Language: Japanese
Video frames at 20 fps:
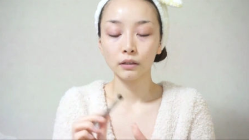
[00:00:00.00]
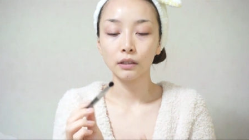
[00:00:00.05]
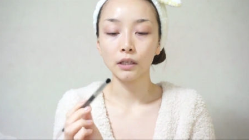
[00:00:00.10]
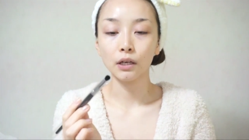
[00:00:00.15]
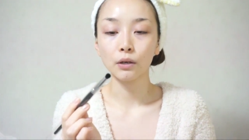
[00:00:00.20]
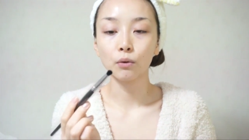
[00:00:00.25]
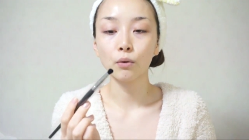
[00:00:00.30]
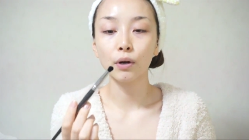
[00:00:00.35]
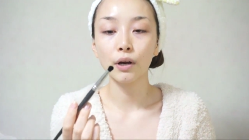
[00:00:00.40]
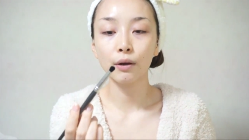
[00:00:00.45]

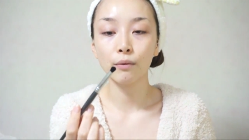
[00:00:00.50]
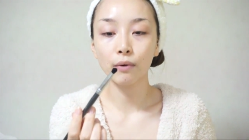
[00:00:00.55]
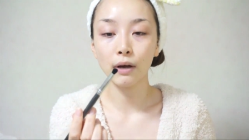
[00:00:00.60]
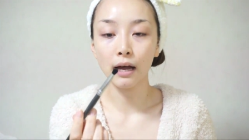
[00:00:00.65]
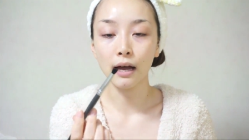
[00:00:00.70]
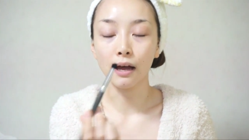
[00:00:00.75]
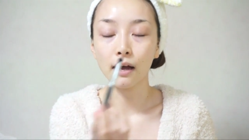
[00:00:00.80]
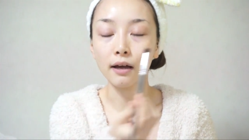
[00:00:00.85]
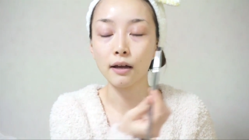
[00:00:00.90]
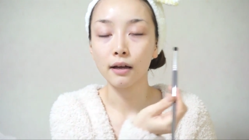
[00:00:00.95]
でこれ
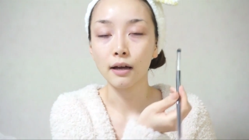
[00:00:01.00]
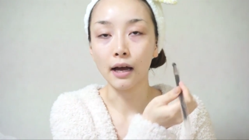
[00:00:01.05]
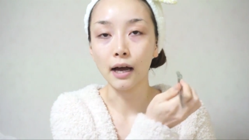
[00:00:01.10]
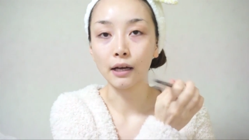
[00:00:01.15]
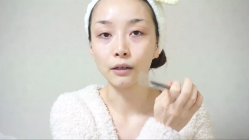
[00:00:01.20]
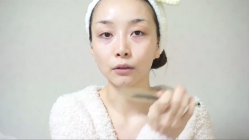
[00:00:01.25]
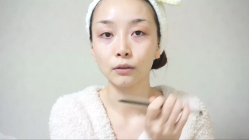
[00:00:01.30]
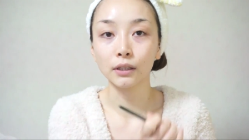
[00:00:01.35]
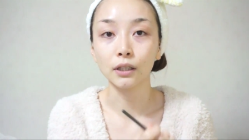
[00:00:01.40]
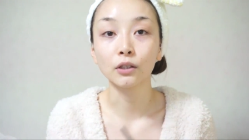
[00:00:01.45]
は
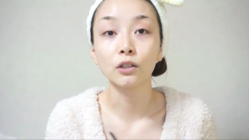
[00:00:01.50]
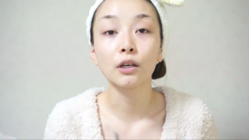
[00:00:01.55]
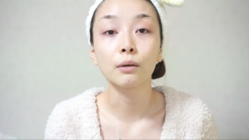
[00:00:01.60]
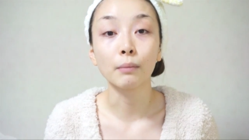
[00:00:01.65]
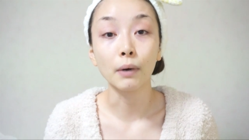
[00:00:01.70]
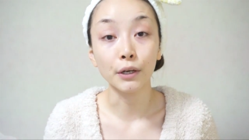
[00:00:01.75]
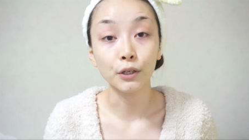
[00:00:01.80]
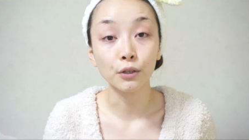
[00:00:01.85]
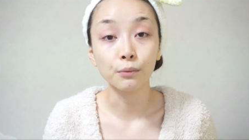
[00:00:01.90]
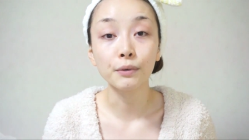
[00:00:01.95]
あの例え
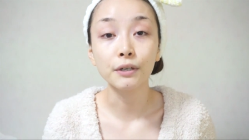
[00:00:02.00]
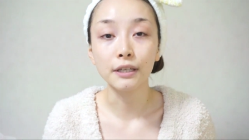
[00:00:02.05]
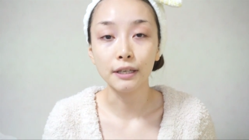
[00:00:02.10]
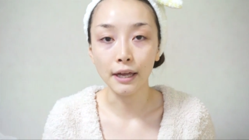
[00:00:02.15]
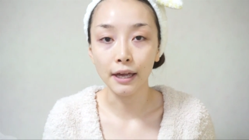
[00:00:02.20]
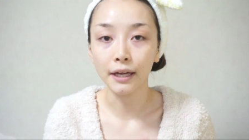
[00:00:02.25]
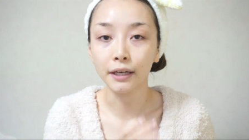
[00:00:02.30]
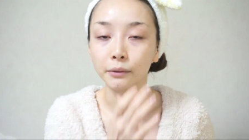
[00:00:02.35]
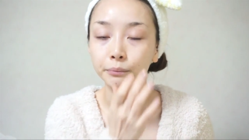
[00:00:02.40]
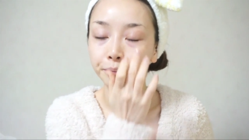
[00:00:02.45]
ば指
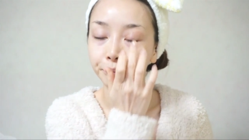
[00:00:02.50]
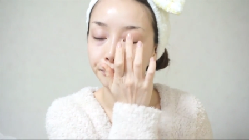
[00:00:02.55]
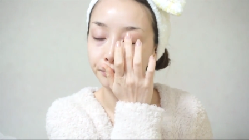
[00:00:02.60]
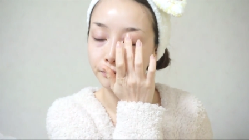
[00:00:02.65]
で